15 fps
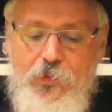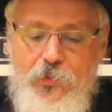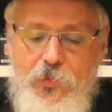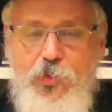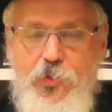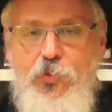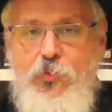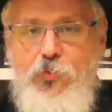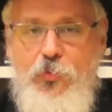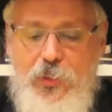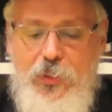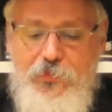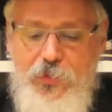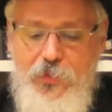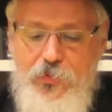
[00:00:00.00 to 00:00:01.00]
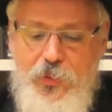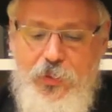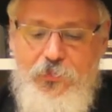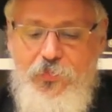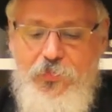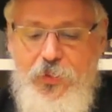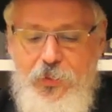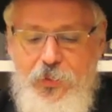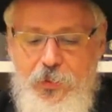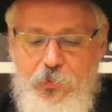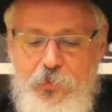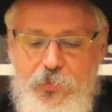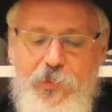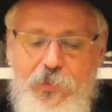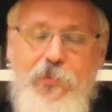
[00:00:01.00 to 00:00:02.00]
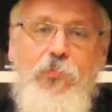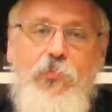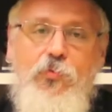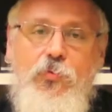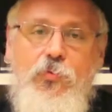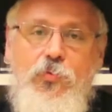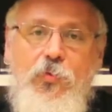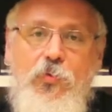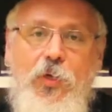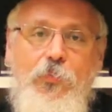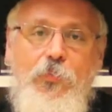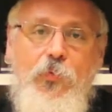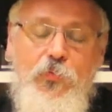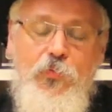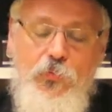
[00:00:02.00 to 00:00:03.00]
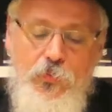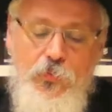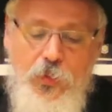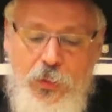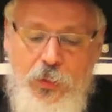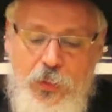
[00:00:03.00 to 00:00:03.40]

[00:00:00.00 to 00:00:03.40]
Six jours le travail sera fait, et le septième jour sera pour vous